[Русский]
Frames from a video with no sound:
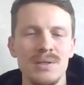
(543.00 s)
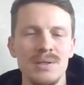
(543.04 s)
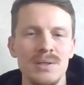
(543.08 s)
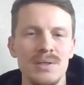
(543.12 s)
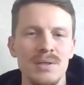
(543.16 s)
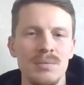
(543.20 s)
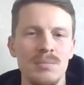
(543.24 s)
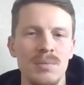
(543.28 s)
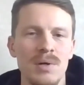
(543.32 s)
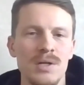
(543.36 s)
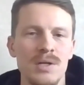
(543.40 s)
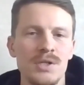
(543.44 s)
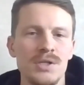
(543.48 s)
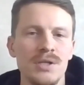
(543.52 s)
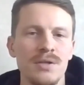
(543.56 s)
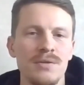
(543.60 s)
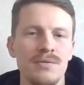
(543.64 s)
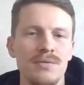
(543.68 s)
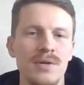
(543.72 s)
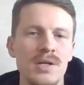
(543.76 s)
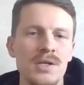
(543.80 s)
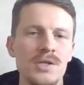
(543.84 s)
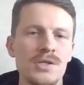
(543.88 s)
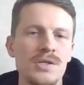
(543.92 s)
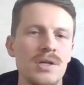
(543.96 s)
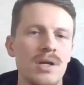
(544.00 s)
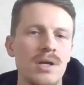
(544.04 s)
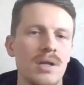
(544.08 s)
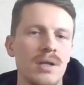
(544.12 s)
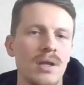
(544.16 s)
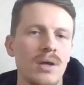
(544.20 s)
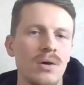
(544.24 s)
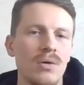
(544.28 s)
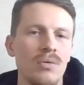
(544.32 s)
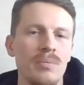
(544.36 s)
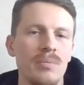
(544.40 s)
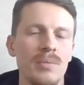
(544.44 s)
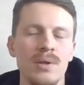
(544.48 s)
делать небольшие вещи,
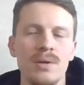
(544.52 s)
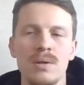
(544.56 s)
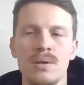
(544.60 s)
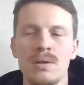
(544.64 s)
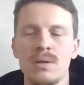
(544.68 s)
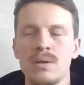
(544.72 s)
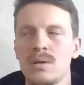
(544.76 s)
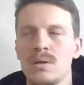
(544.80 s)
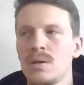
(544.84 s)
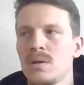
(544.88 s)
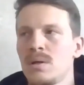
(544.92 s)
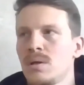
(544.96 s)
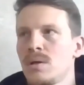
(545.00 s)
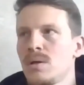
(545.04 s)
она умела